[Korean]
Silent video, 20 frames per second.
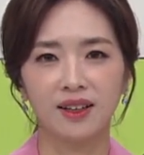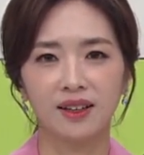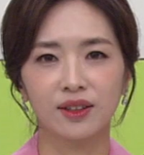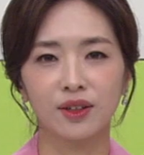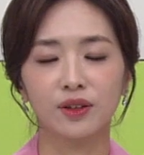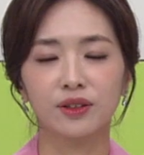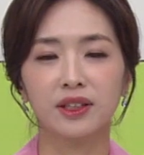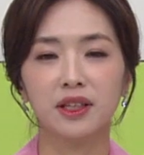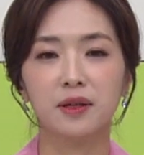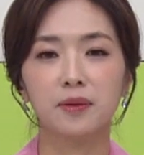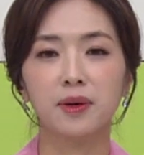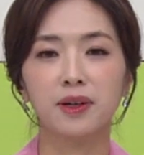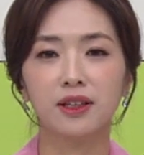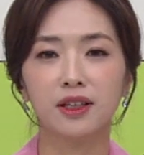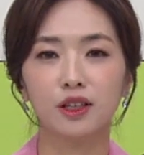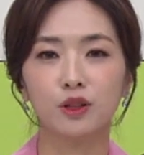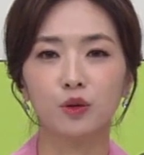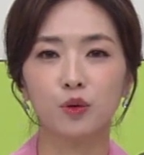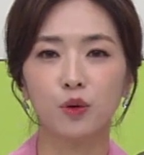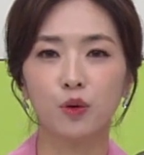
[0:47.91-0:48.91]
그런데 이
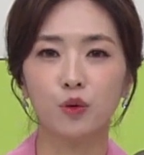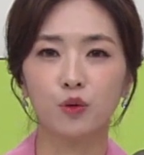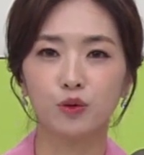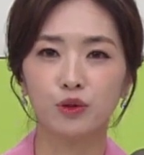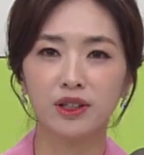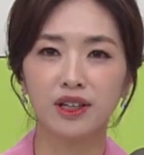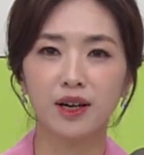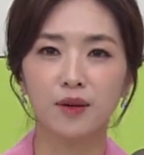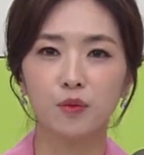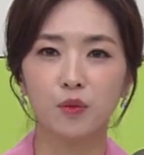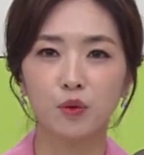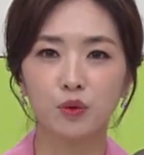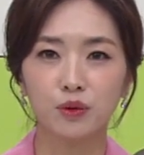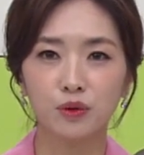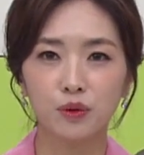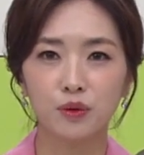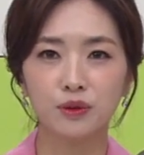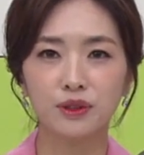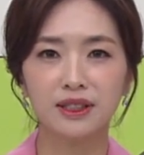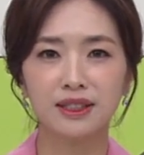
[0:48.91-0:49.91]
밖에도 우리가
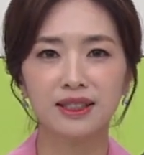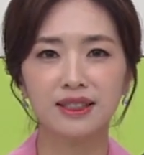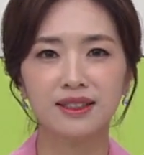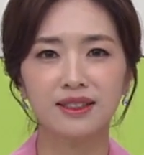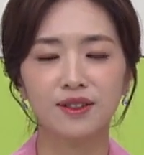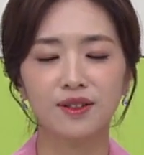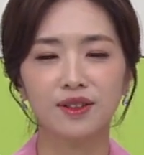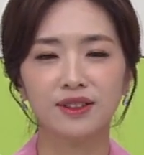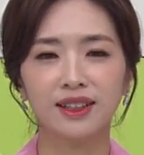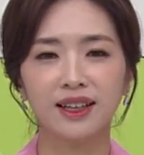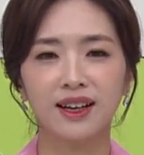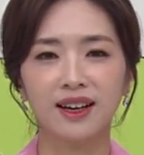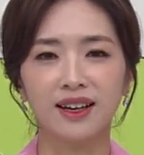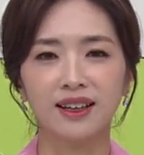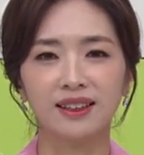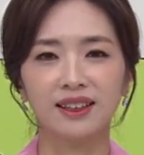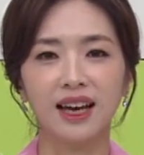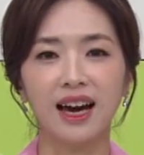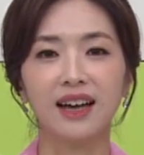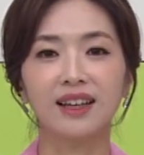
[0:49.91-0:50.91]
모르고
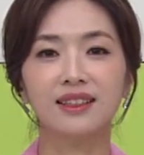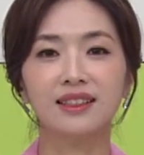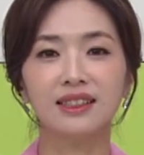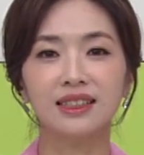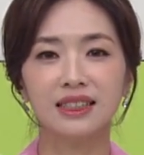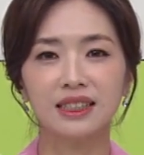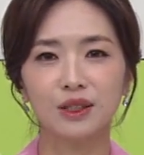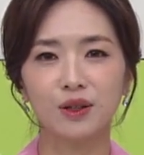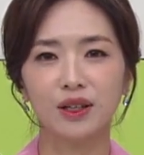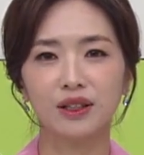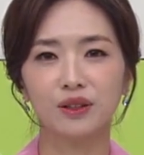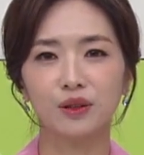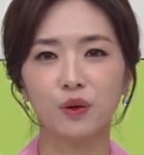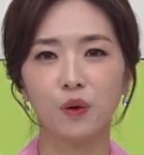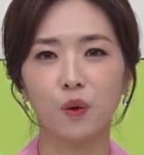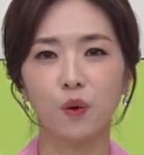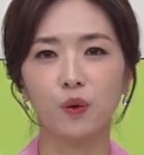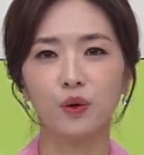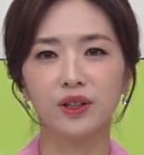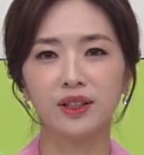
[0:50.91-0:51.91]
지나치거나 다른
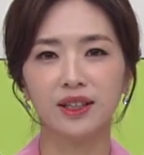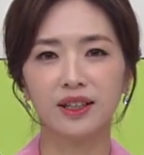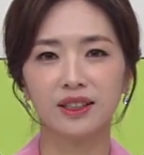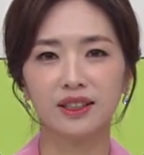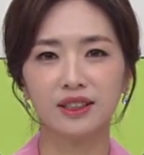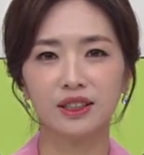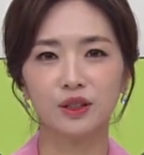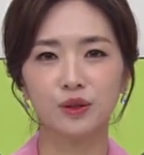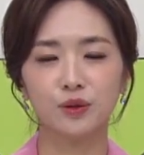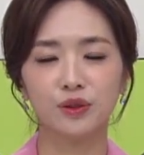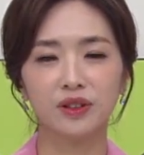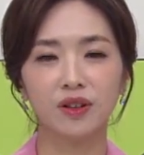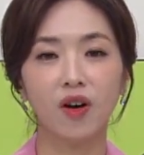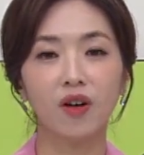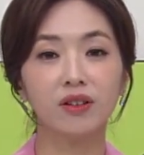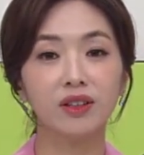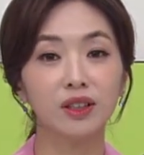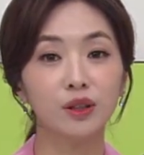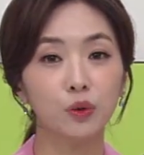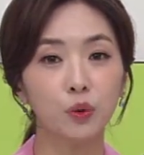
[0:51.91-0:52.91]
질환으로 오인하기 쉬운
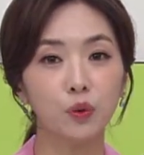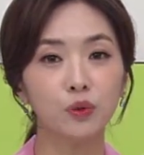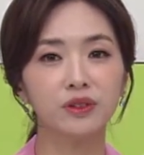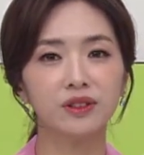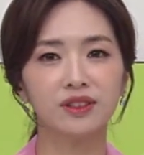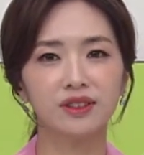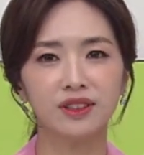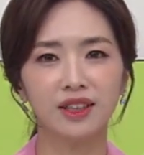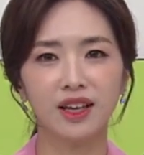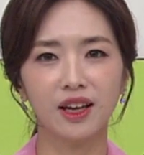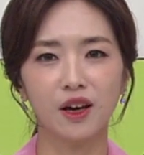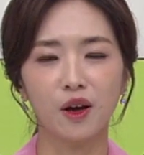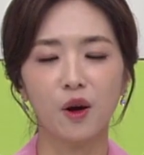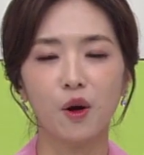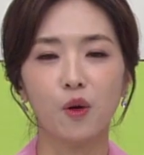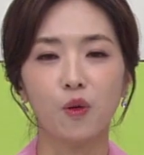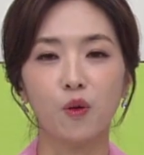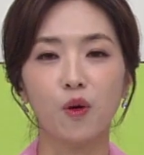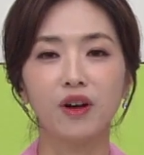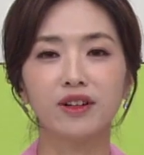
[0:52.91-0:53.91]
허리 통증의
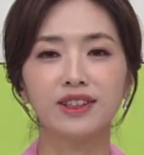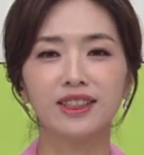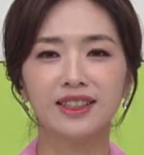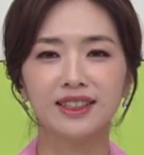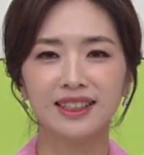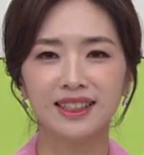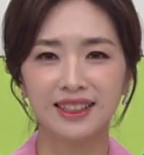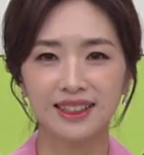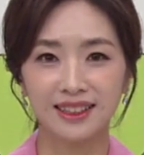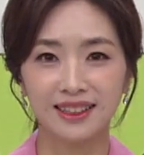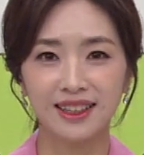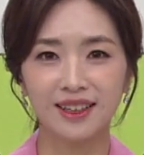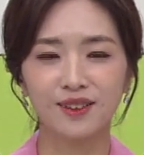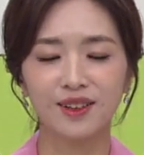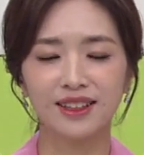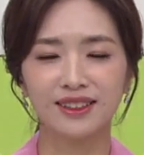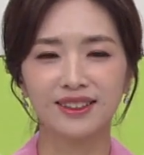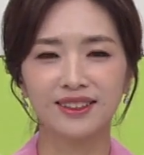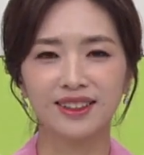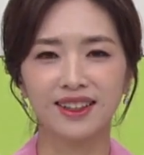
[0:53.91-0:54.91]
원인이 있다고
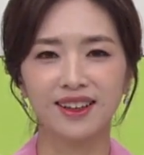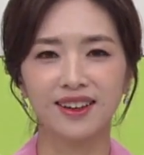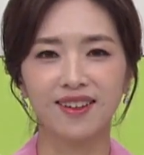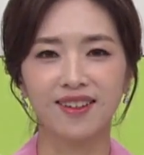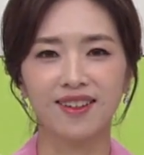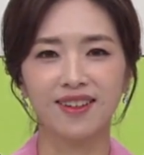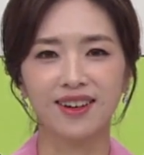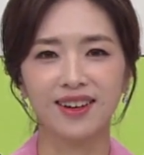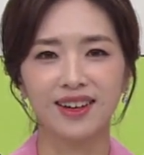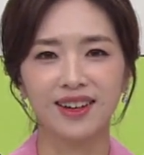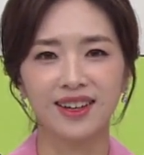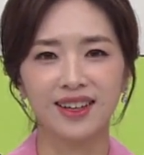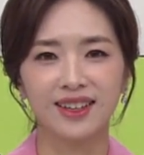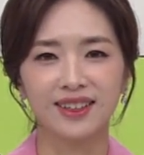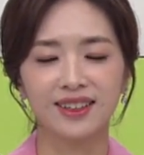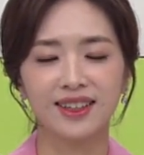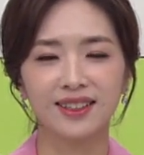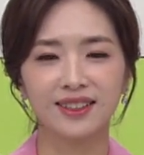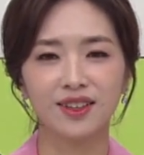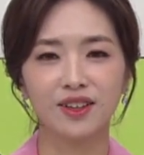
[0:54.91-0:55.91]
하는데요.
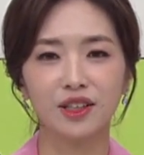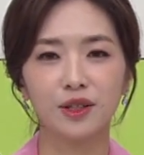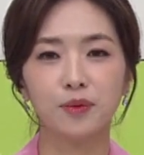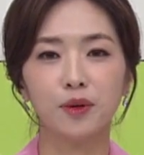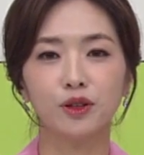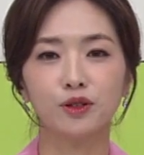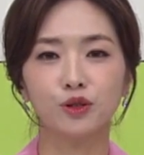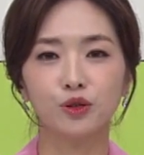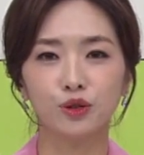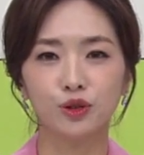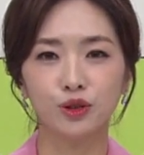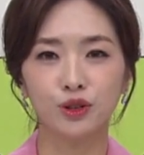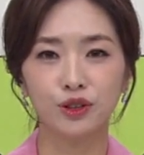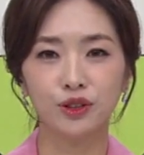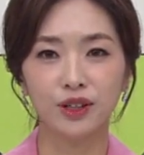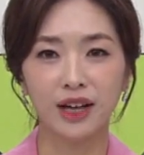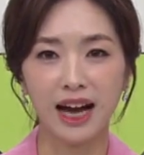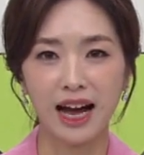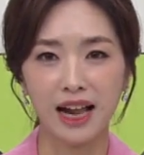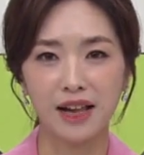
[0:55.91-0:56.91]
그래서 이번 주
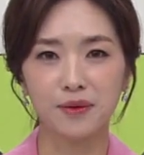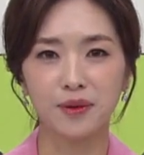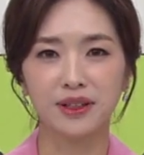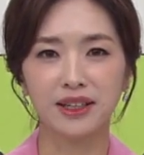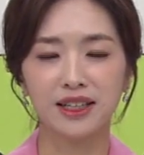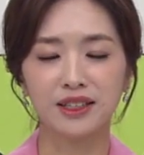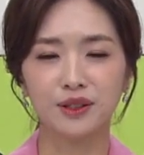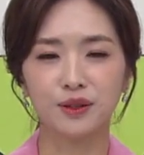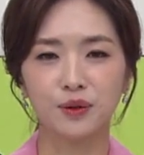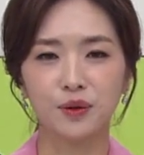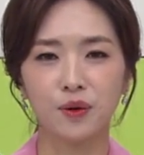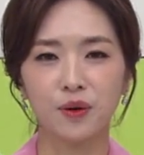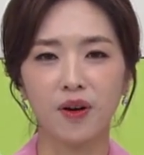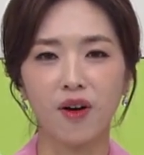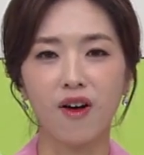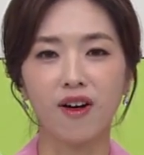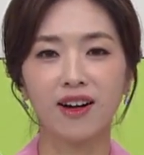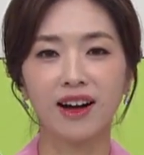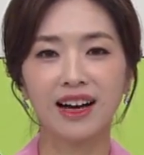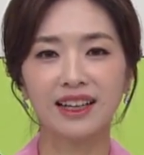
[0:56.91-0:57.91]
알면 알수록
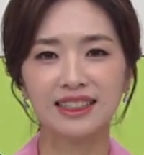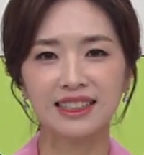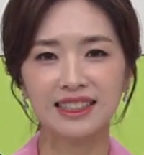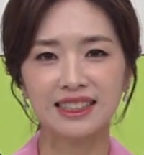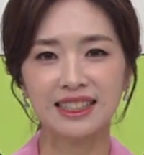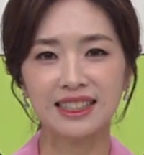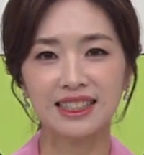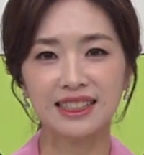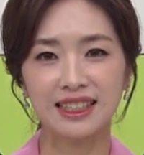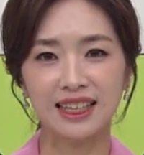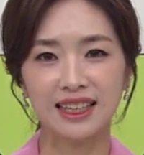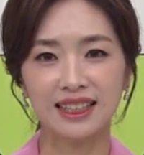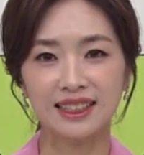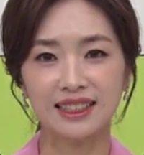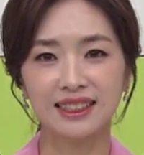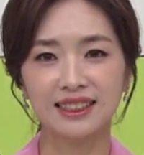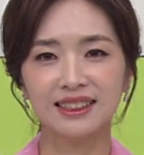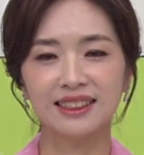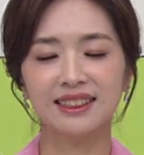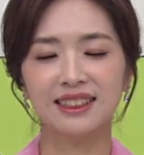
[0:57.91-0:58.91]
건강 지식이
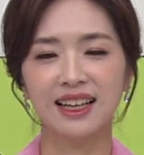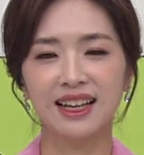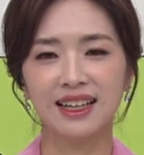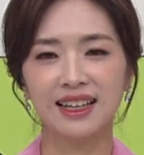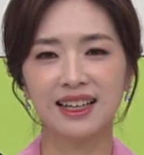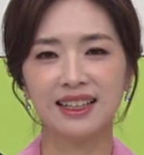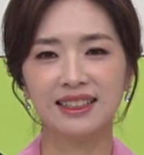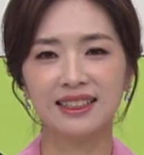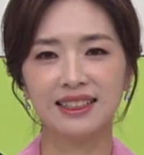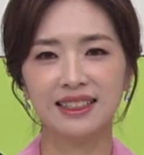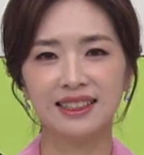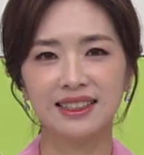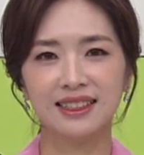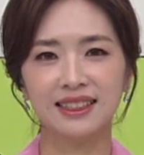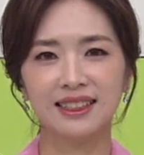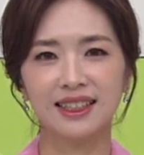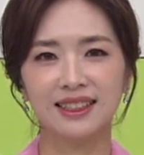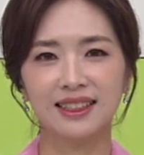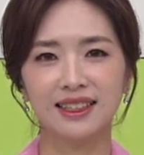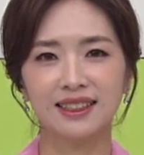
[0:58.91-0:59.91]
쌓이는 의학 알지
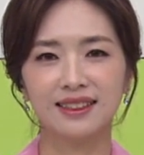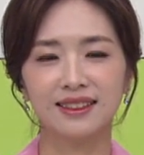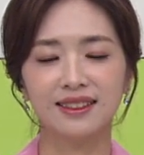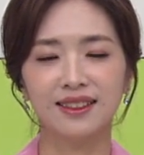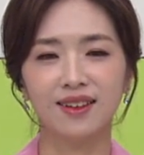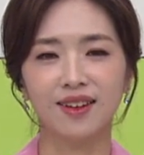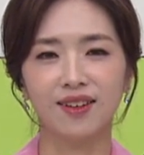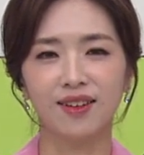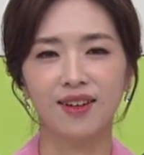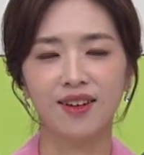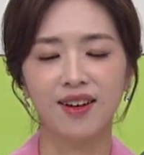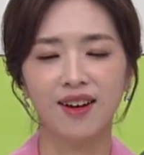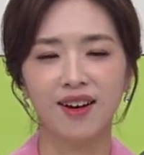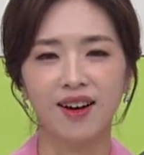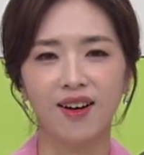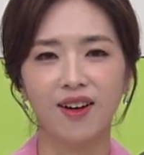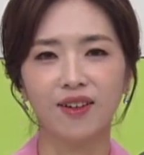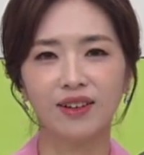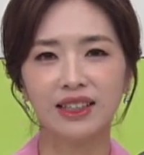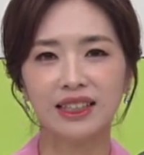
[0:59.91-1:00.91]
시간에는요.
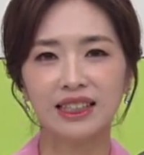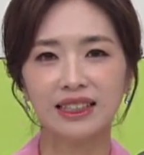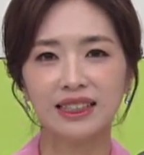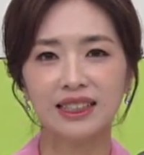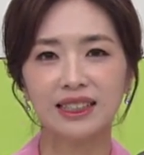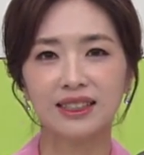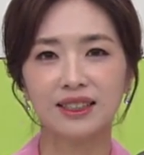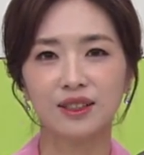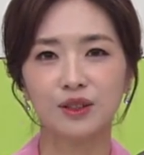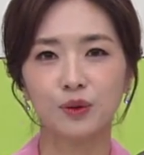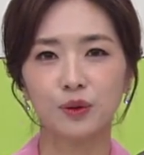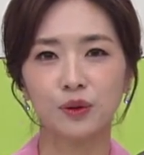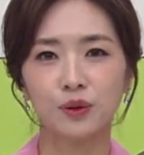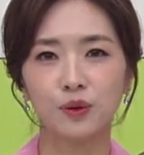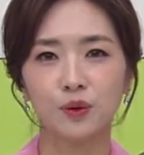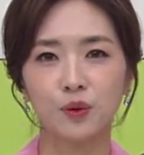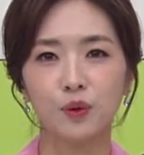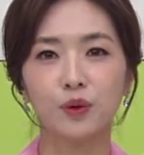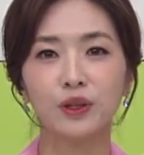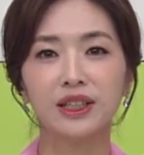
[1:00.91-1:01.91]
허리
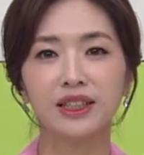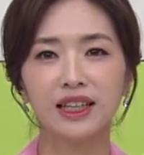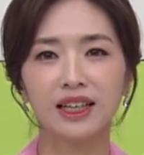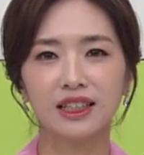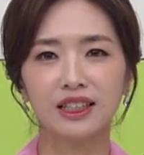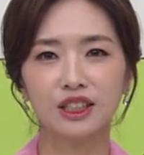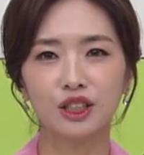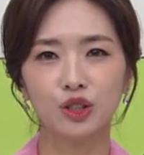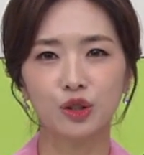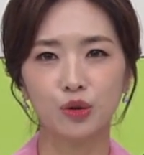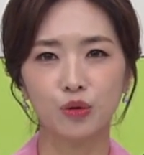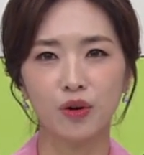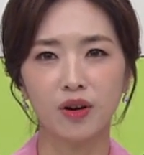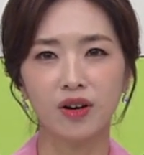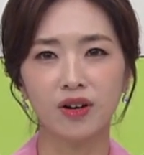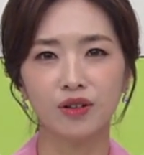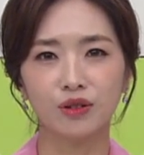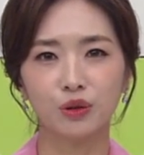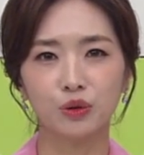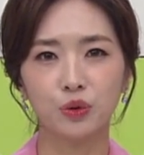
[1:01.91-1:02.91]
디스크로 오인하기
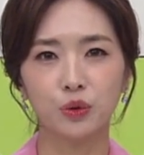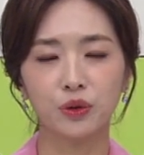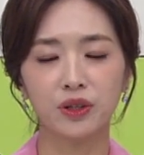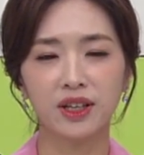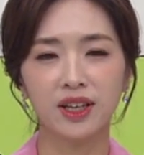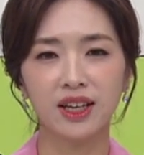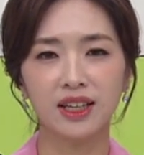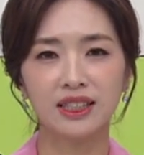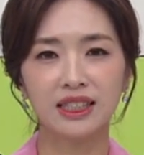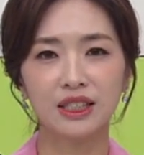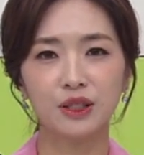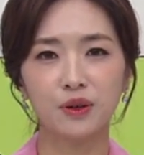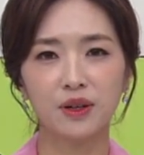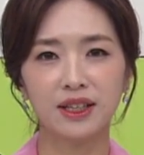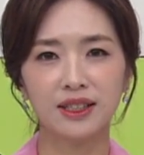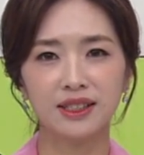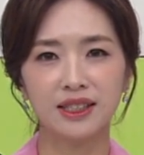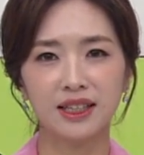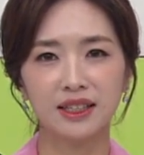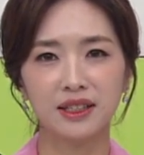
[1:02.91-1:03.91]
쉬워 초기에 치료하지